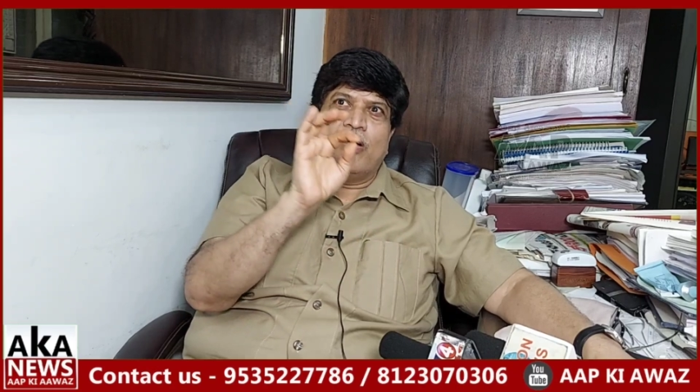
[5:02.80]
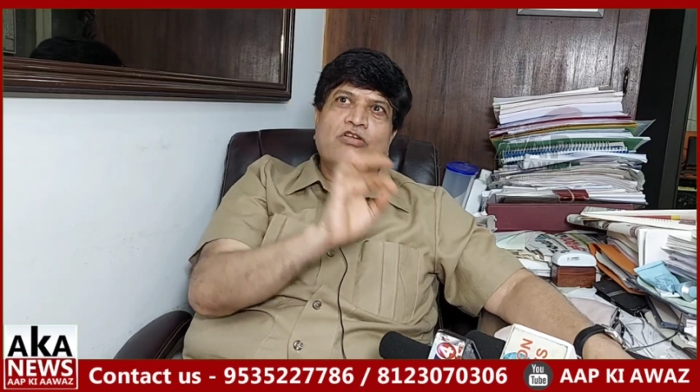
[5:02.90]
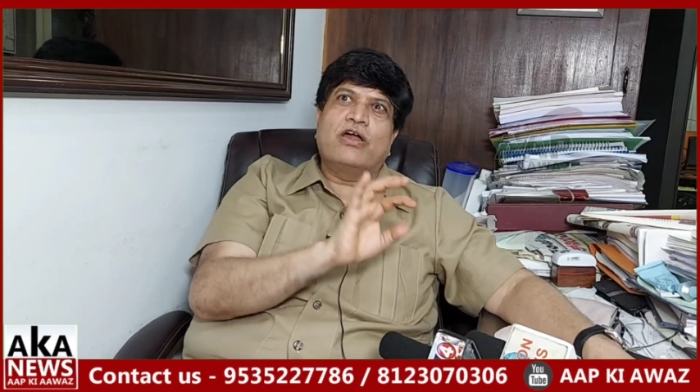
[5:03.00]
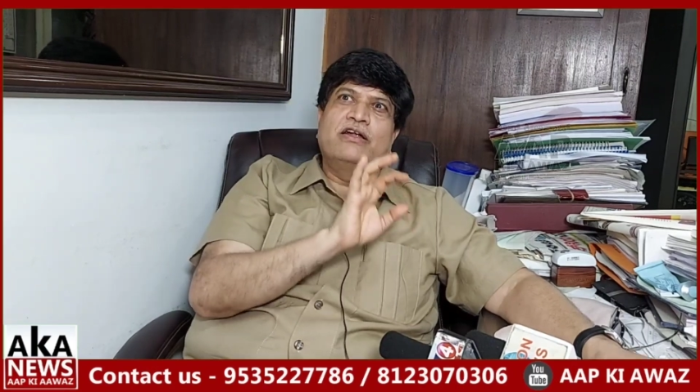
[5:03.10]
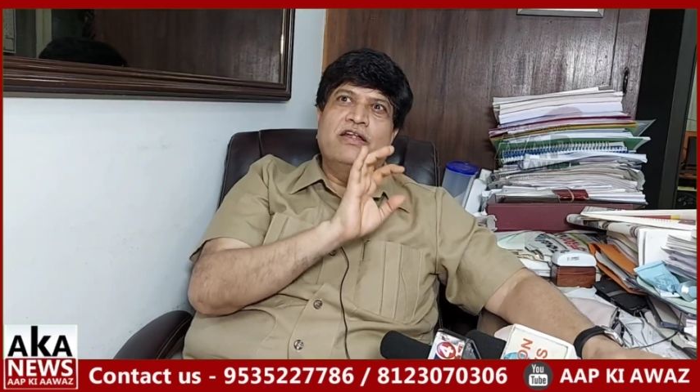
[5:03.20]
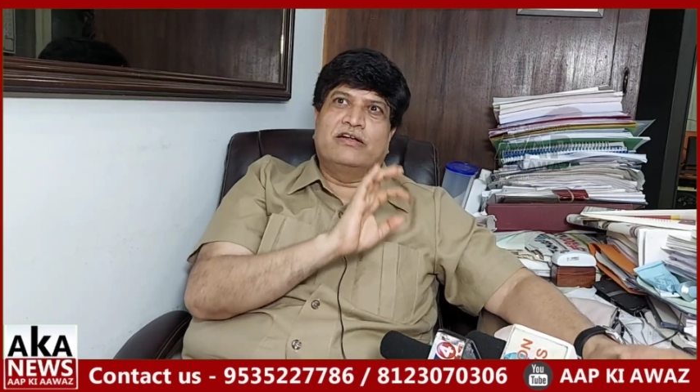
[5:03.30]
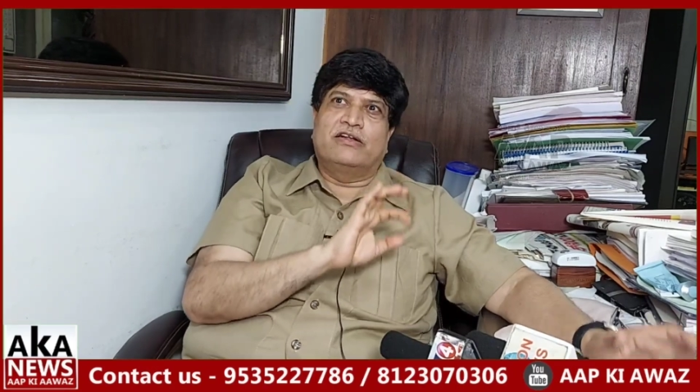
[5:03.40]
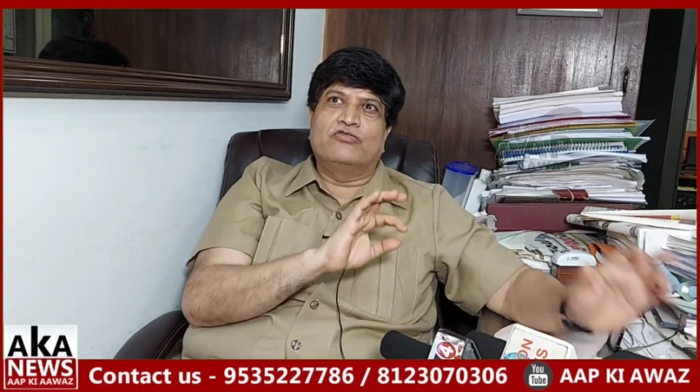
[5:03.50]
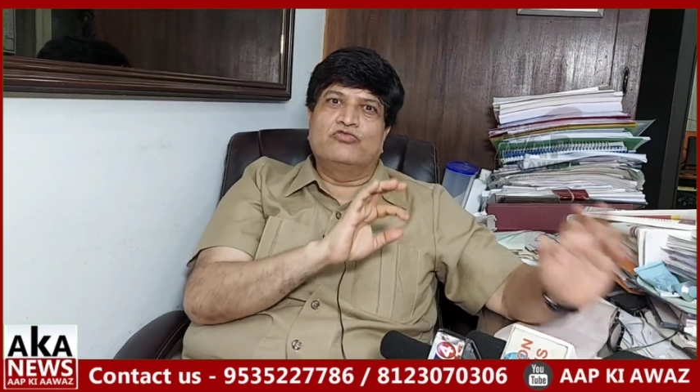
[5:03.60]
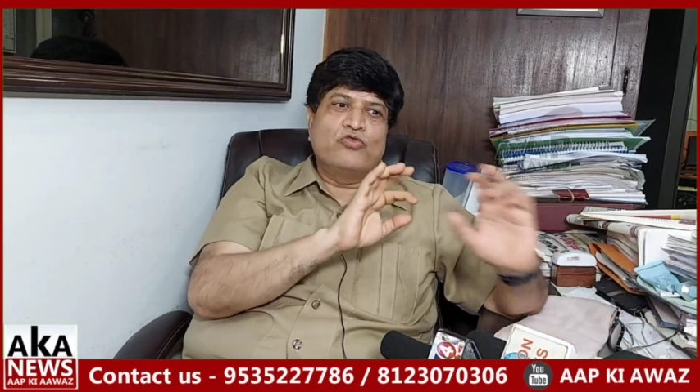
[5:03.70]
और
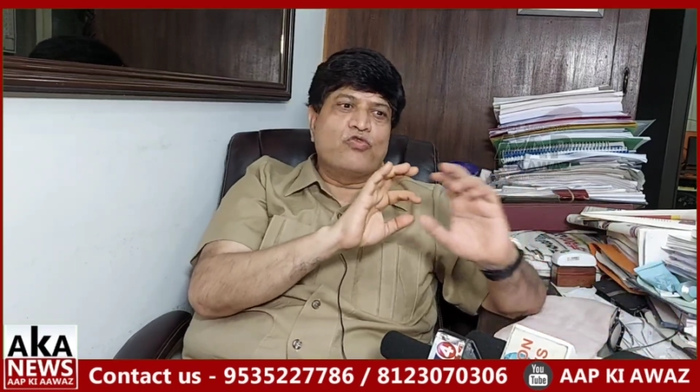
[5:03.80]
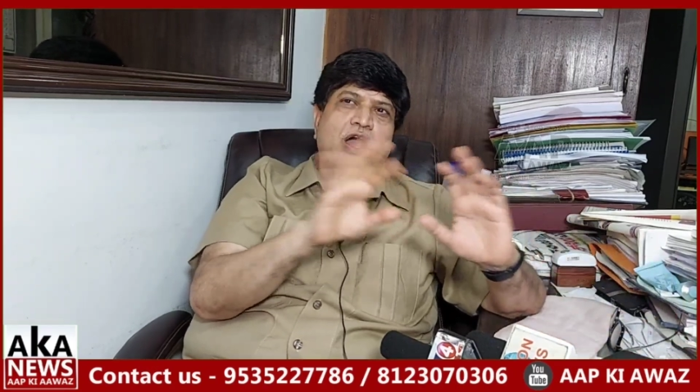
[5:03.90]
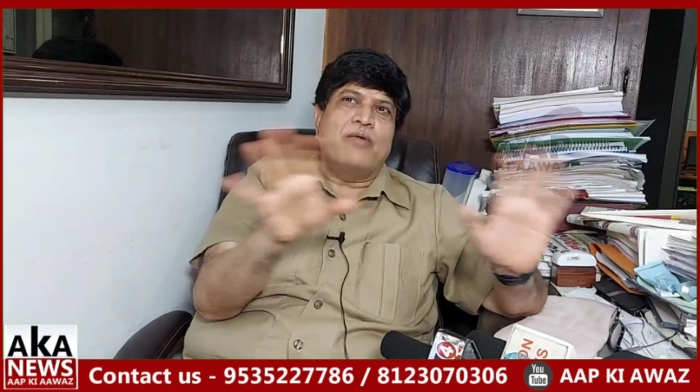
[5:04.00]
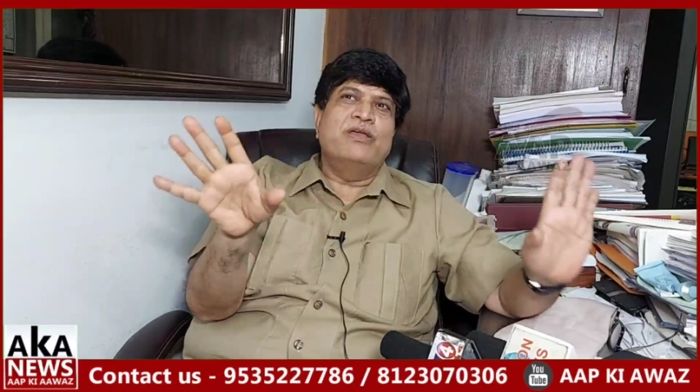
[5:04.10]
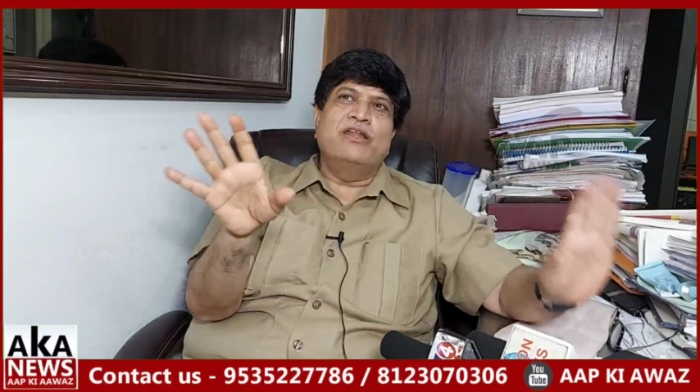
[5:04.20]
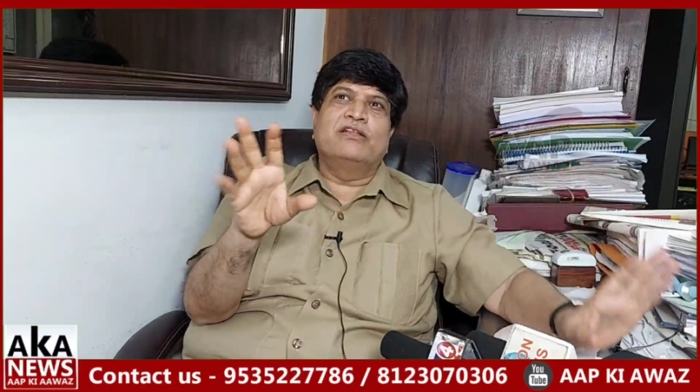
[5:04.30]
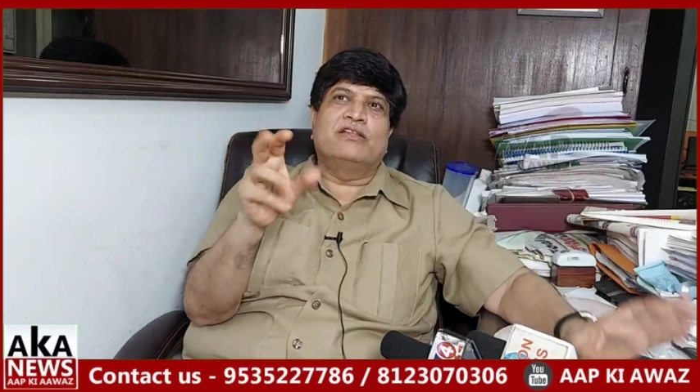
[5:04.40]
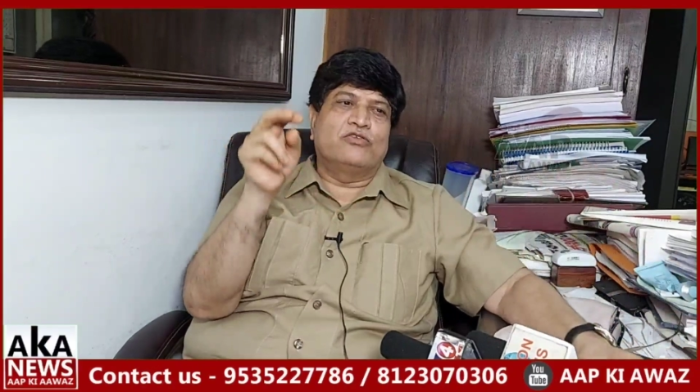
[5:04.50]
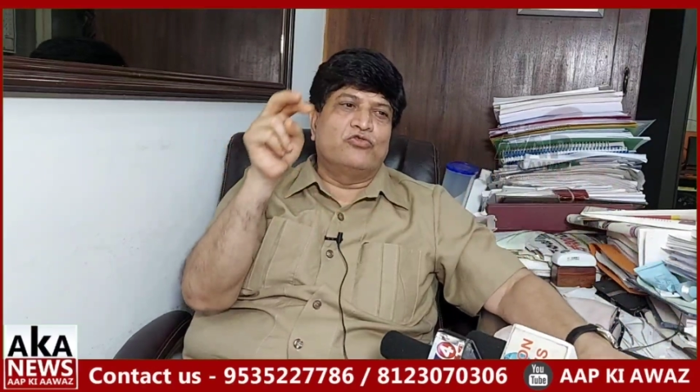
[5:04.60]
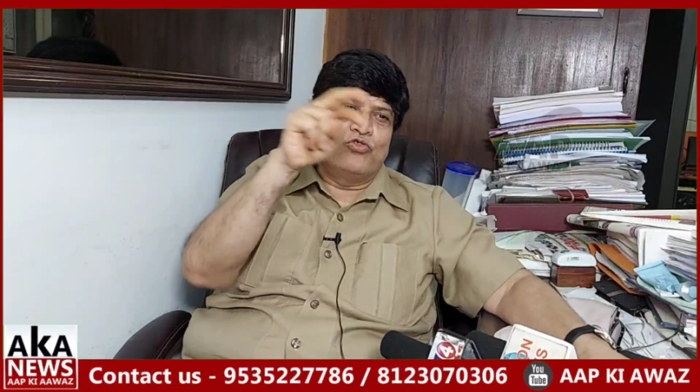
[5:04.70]
कंडक्टर उनको काम ही नहीं था